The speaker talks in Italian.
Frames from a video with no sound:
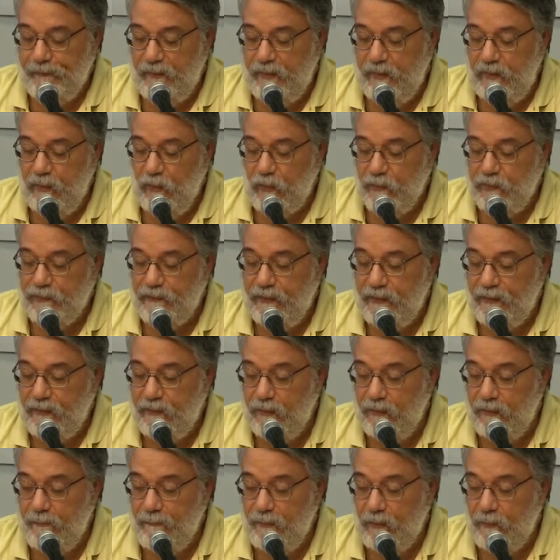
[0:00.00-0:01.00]
Io ho
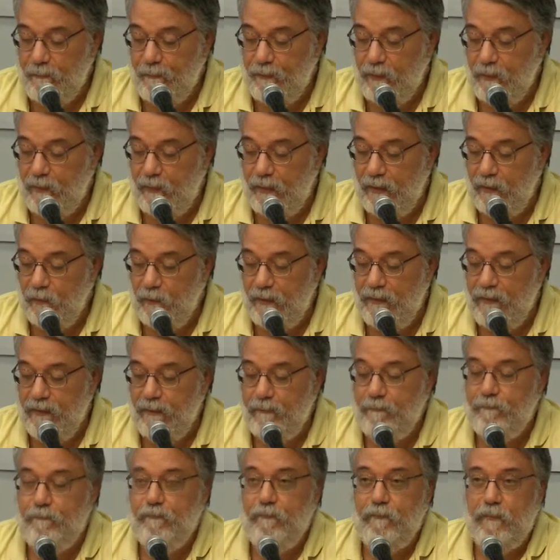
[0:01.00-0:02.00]
scelto di proporre,
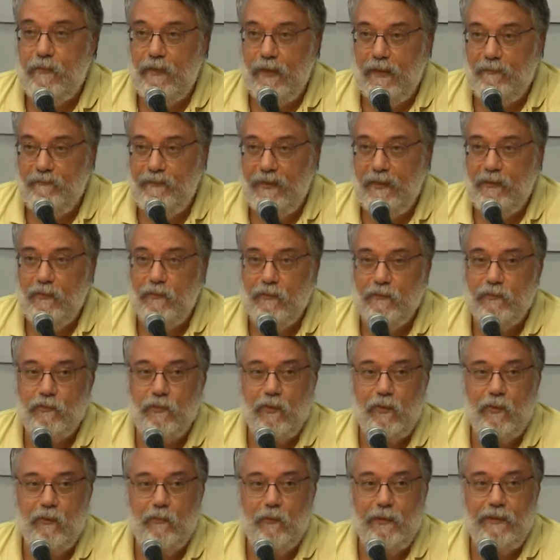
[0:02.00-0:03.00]
quindi avendo
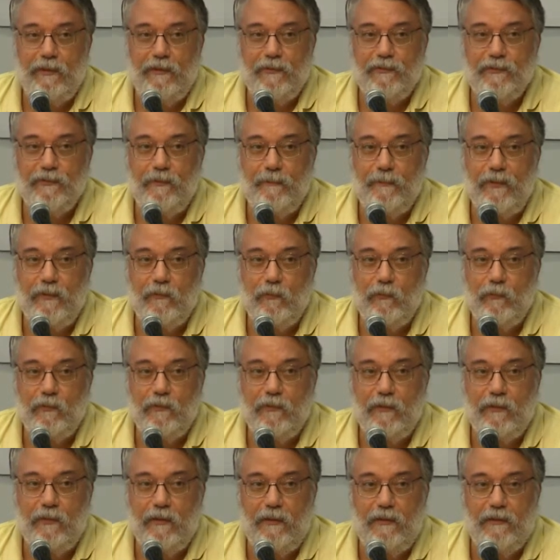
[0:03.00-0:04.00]
solo 15
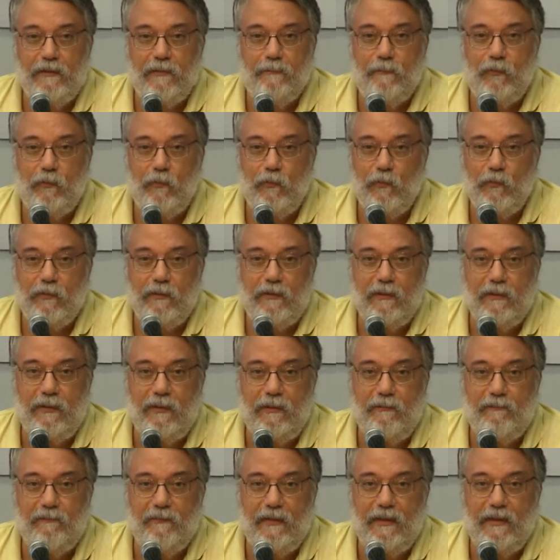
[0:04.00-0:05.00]
minuti, degli spunti,
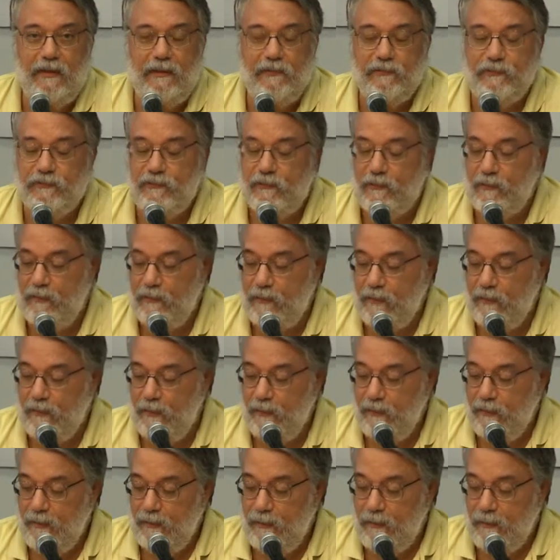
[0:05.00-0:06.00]
dei flash,
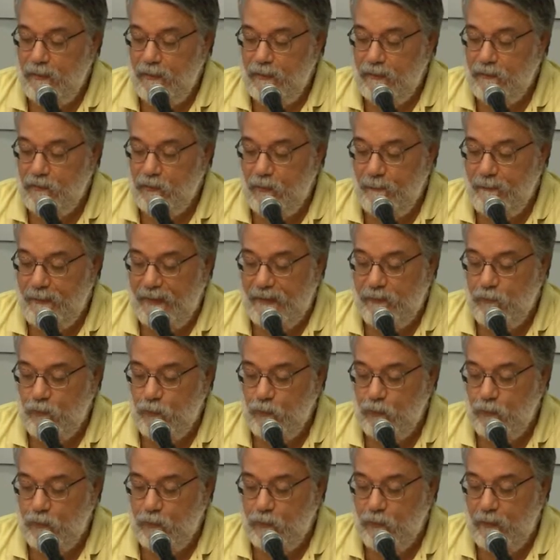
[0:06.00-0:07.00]

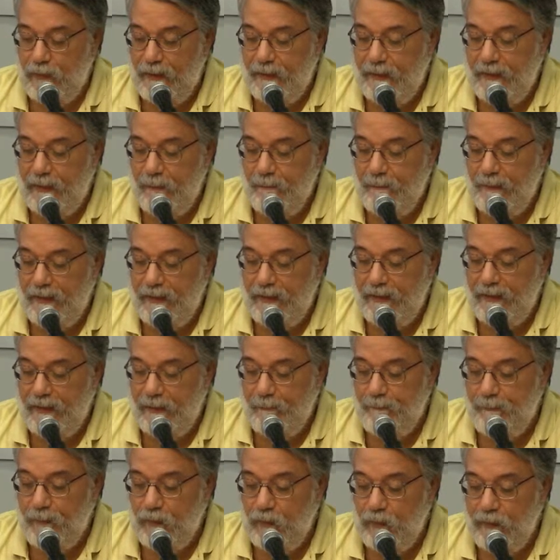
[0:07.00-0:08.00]
soprattutto, anche
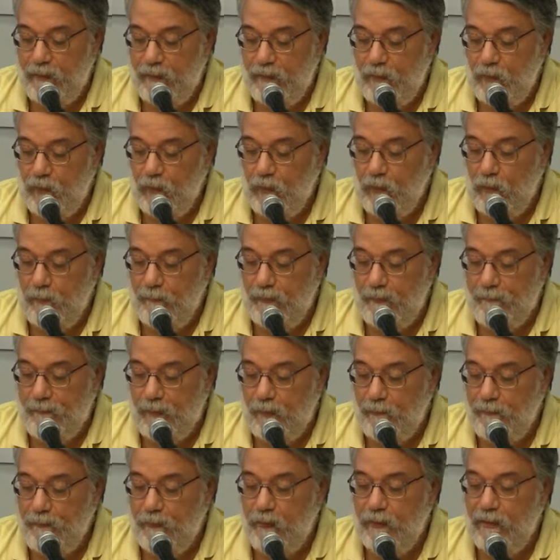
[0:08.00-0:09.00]
perché poi il come
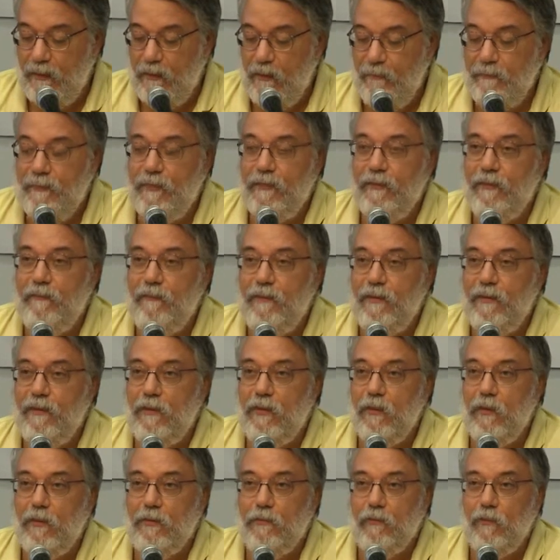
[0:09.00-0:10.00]
proporre gli obiettivi di
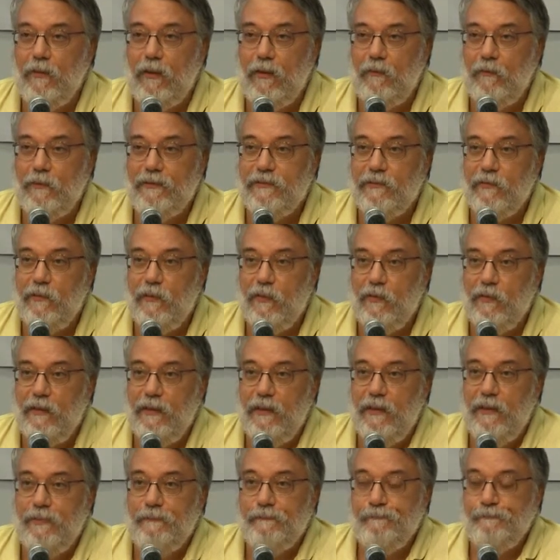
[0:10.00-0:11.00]
lotta è una
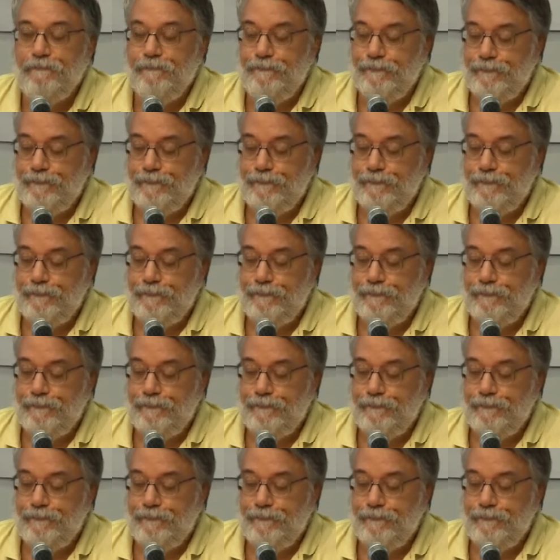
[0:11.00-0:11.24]
questione